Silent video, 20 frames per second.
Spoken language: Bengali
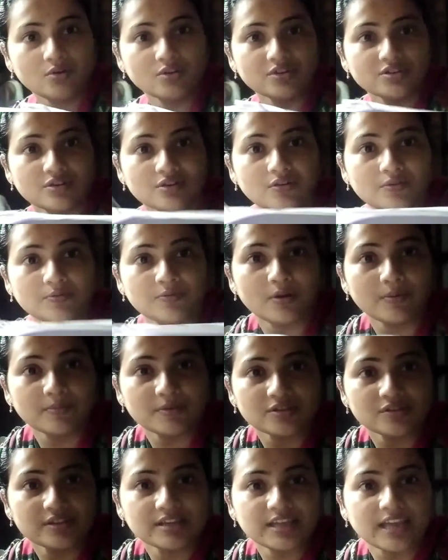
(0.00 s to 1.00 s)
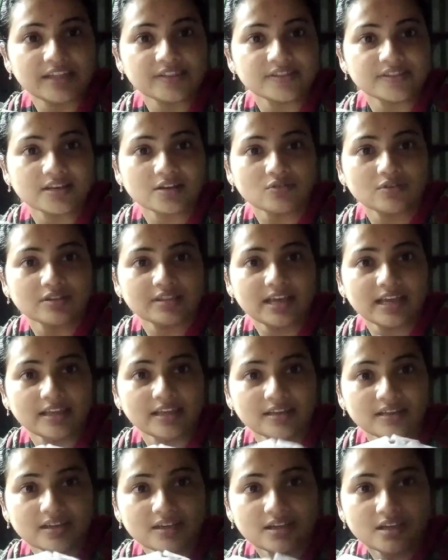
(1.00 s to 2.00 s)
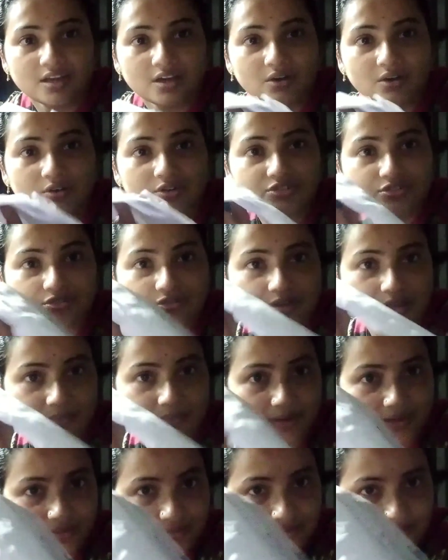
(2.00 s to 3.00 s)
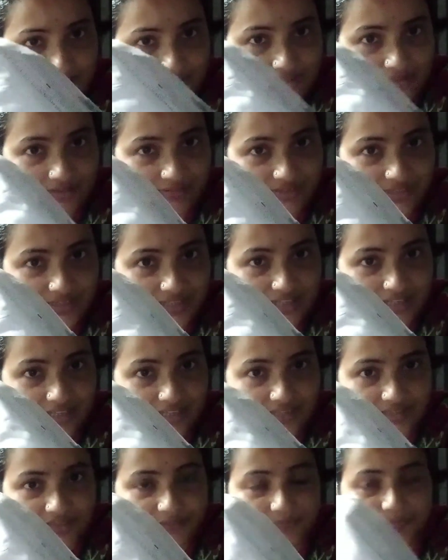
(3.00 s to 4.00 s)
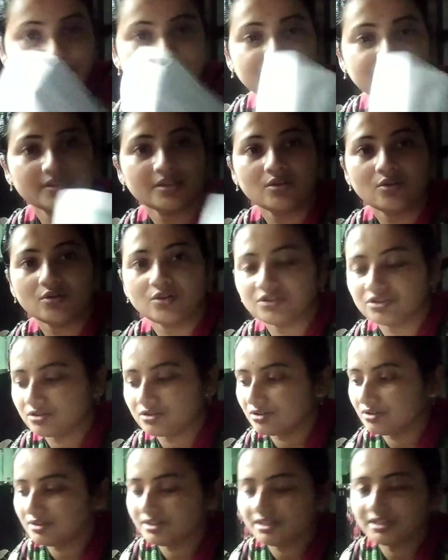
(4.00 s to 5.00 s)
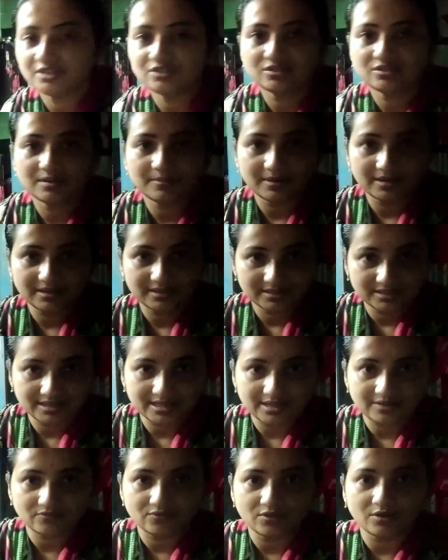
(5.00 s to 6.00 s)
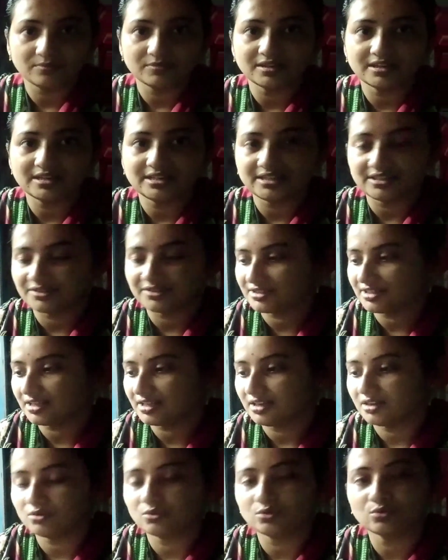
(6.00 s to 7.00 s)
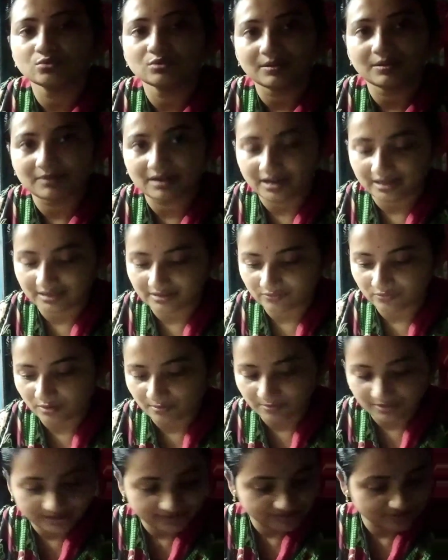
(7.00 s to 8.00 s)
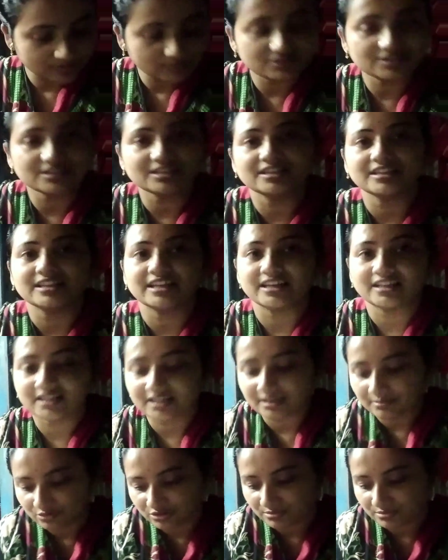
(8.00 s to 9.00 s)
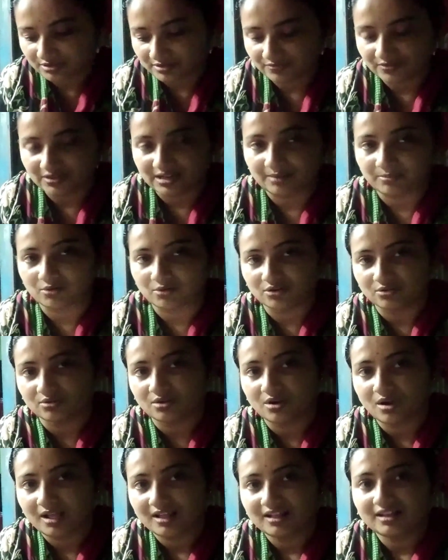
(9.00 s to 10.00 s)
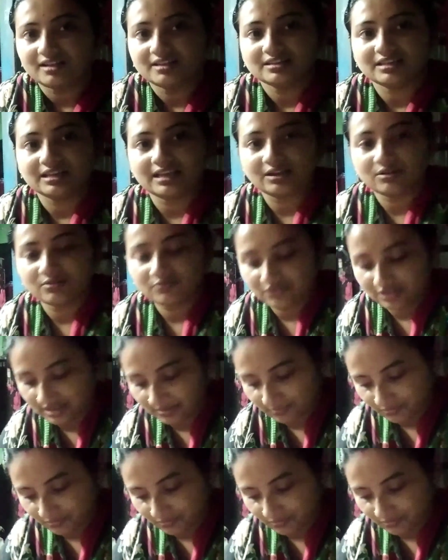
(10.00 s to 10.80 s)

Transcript: ওই জন্য ফর্মটা যদি ক্যান্সেল করে দেয় ওই জন্য আবার ছিঁড়ে গেছে ওই জন্য ইন্দ্র আবার এই ফর্মটা নিয়ে এসছে নতুন আবার আরেকটা ফর্ম নিয়ে এসছে বলছে এটা দেখে দেখে বসে বসে ফিল আপ করে এখন ফিল